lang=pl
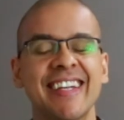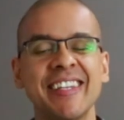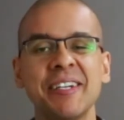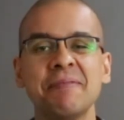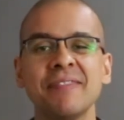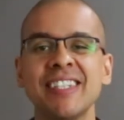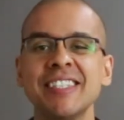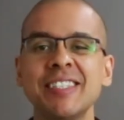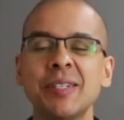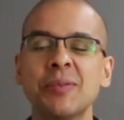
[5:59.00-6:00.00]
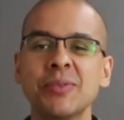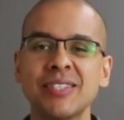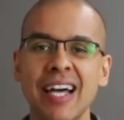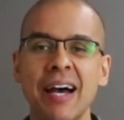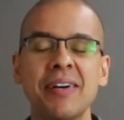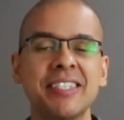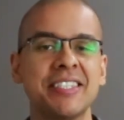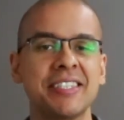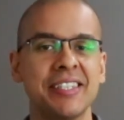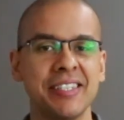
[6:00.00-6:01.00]
Zatem, jeśli uznałaś,
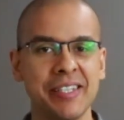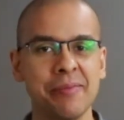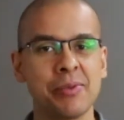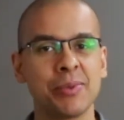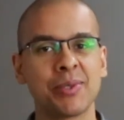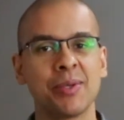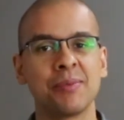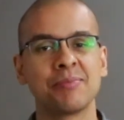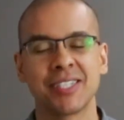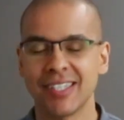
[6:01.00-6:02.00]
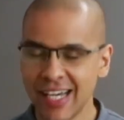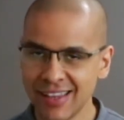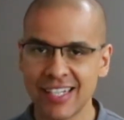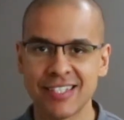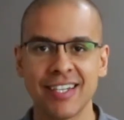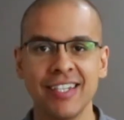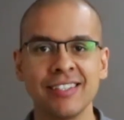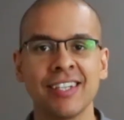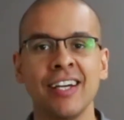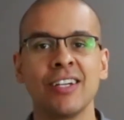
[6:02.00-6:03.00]
że ten e-book to przydatna
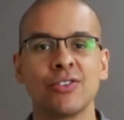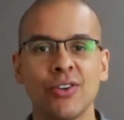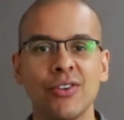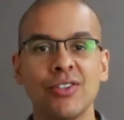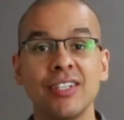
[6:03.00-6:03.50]
rzecz, to